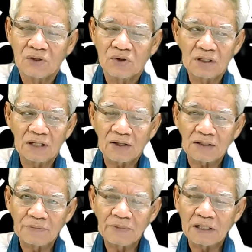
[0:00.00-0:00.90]
คนไหนก็
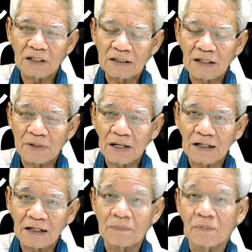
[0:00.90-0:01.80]
ตามที่เคยทำงาน
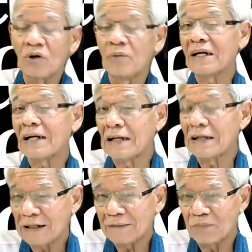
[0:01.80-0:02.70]
กับคนอเมริกัน
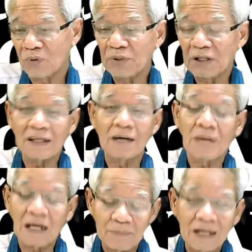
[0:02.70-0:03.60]
นะครับผมเคยทำ
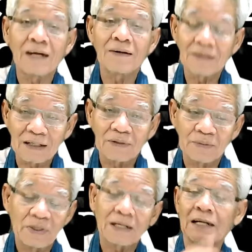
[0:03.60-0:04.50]
งานมาแล้ว อ
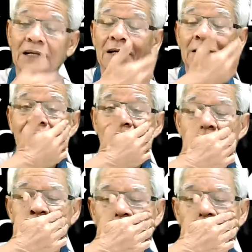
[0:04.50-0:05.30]
เมริกันนะครับ